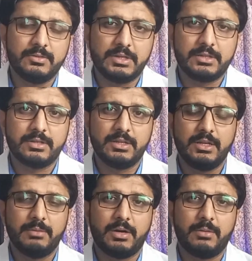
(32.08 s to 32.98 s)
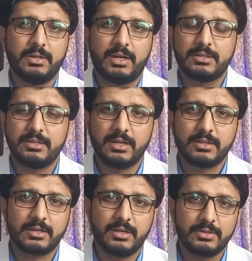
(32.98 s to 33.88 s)
जिसकी वजह से ये मामला
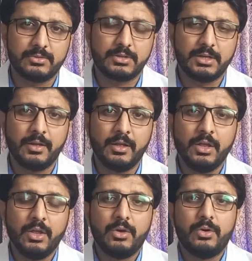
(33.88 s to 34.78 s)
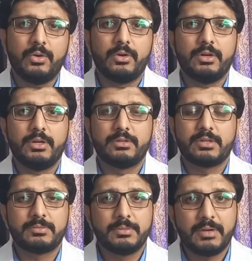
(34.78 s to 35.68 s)
यहाँ तक आ चुके हैं और
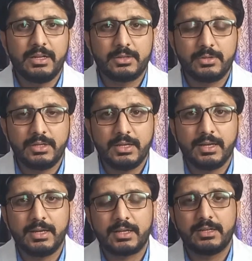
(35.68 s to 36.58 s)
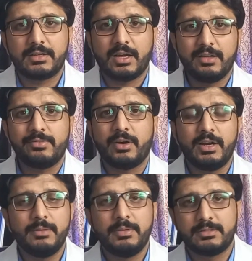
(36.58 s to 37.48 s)
सबसे पहले तो ये है कि
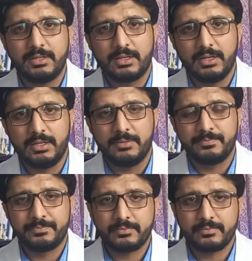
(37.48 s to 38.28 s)
टाइफाइड बेसिकली